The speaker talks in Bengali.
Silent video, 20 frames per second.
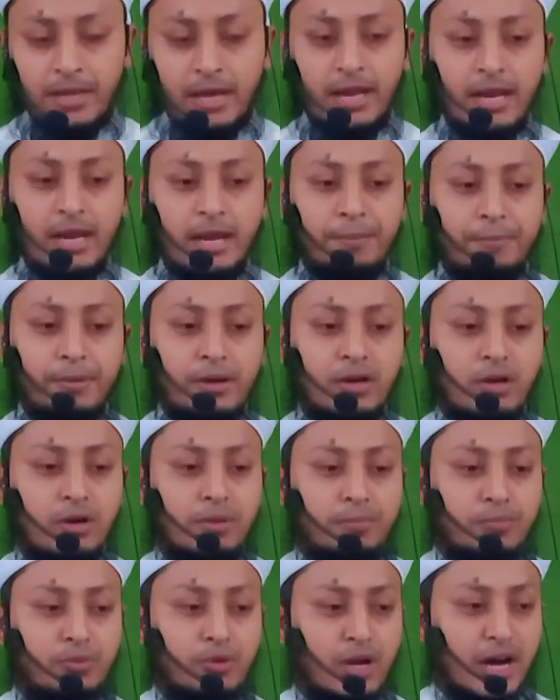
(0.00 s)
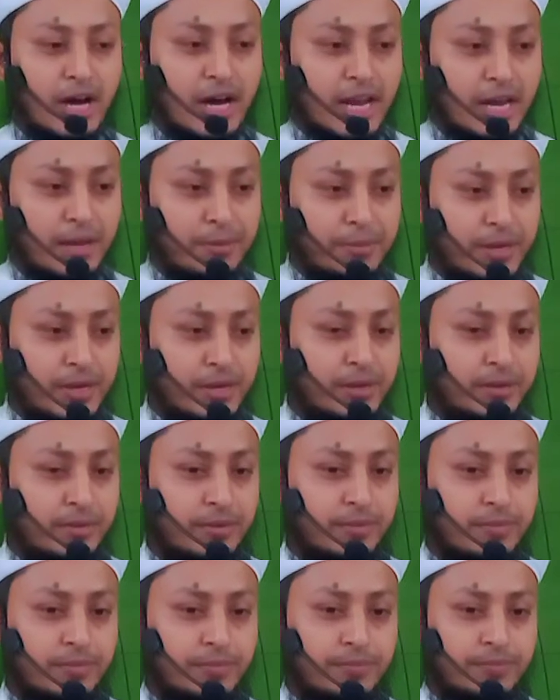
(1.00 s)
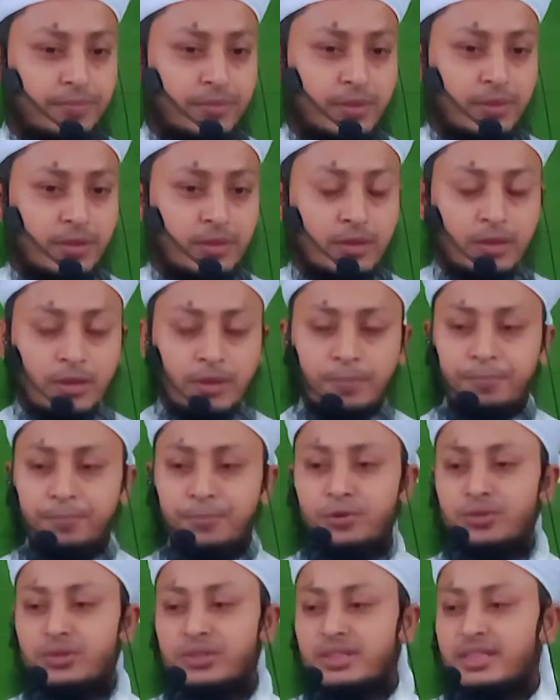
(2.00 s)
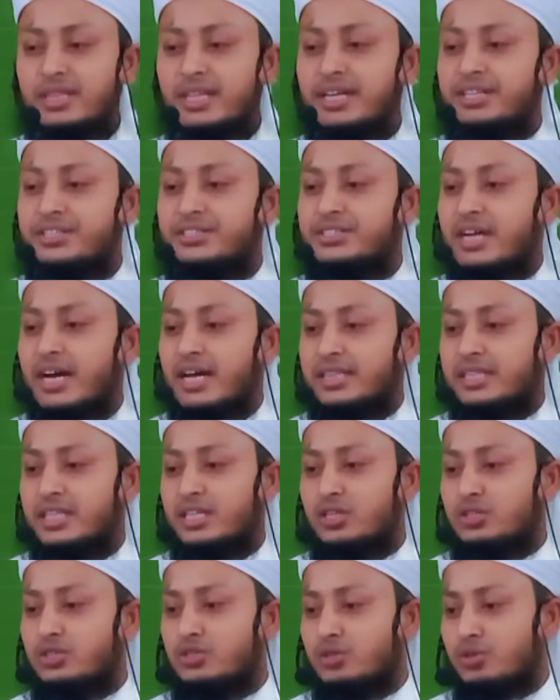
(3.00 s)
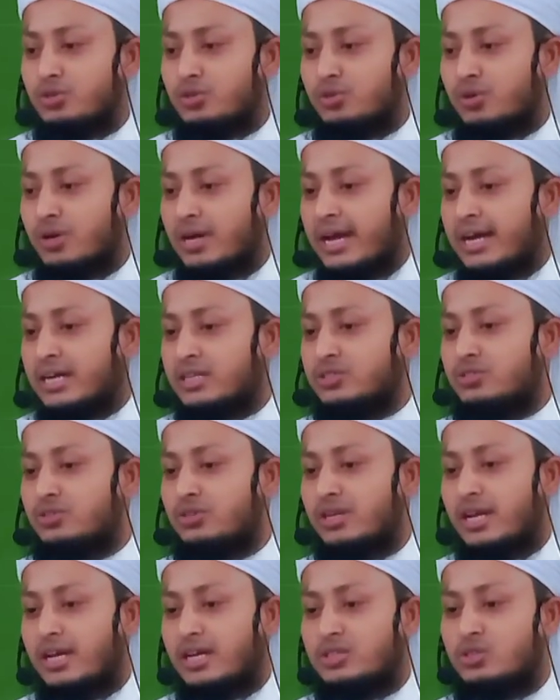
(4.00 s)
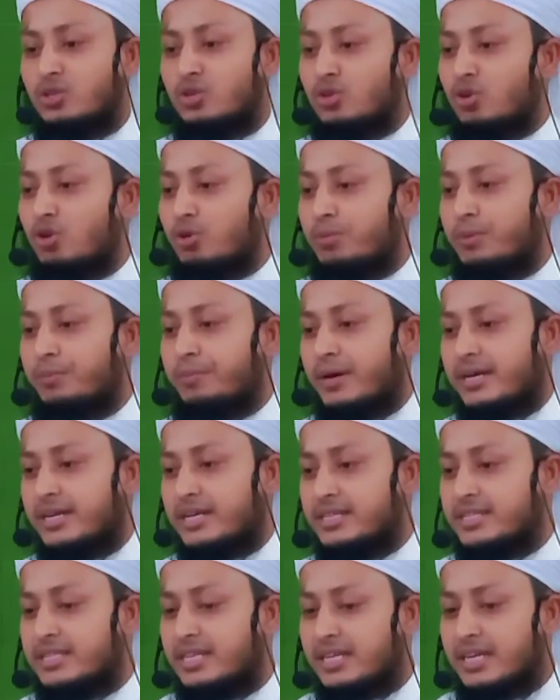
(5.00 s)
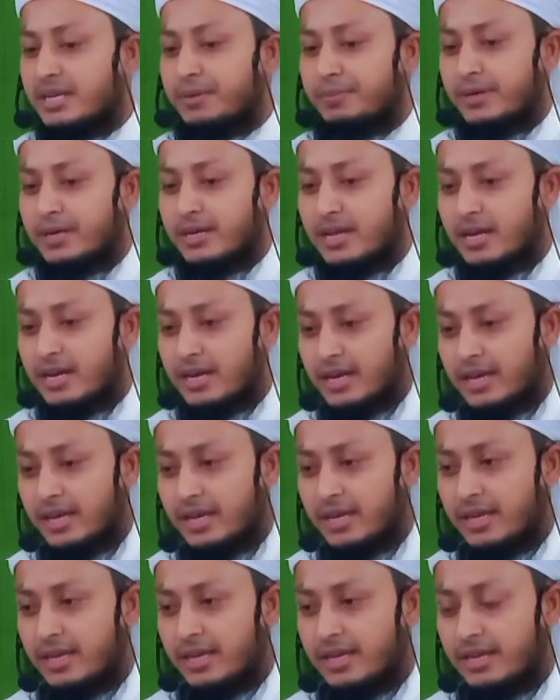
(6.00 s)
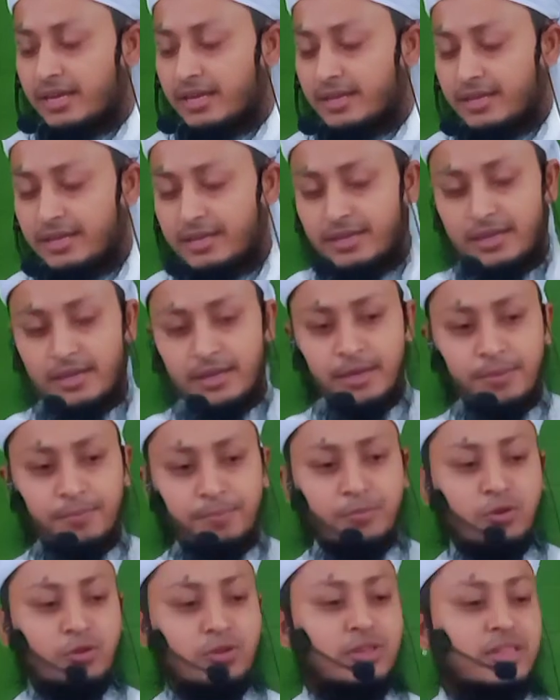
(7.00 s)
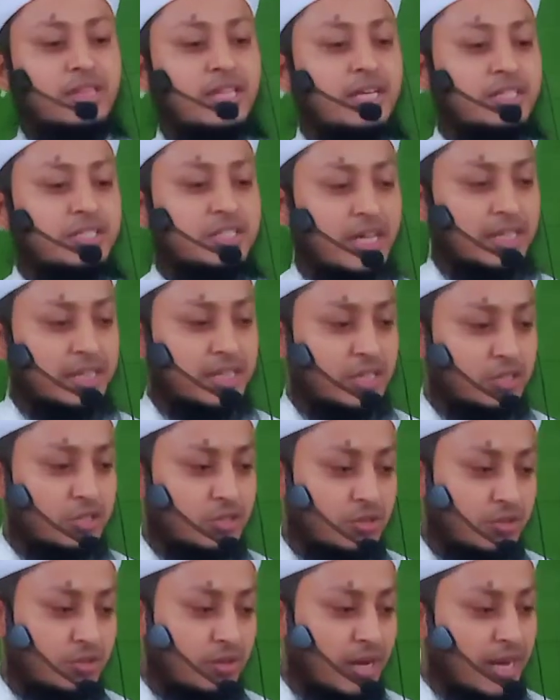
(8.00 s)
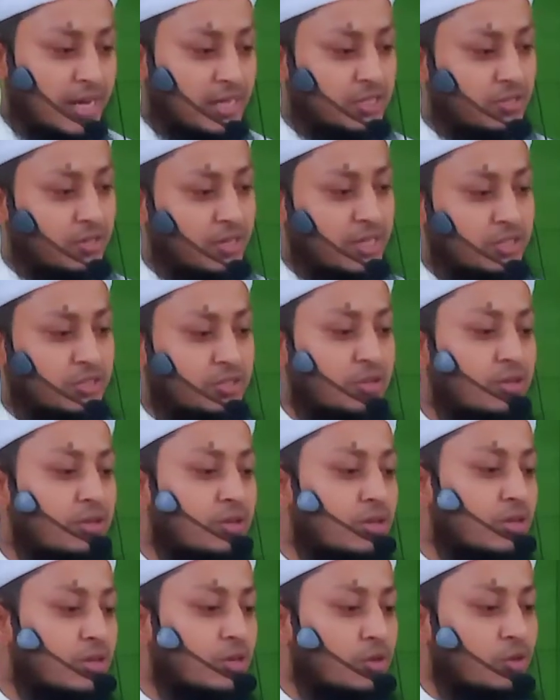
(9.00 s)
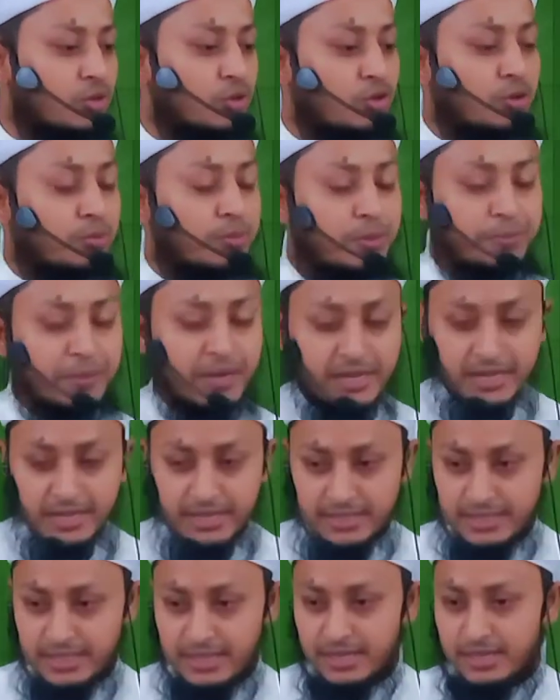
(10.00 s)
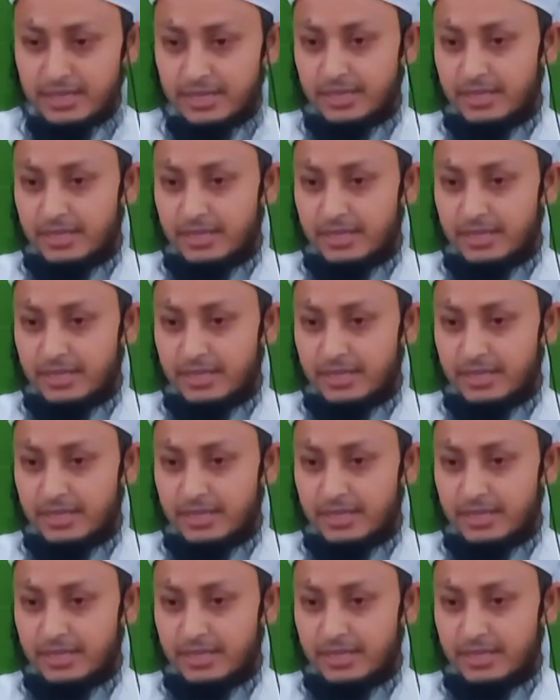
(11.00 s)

আল্লাপাক রব্বুল আলমিন প্রত্যেক জাতির জন্য একজন একজন নবী পাঠাইছেন কি পাঠান নেই প্রত্যেক জাতির জন্য একজন একজন নবী পাঠাইছেন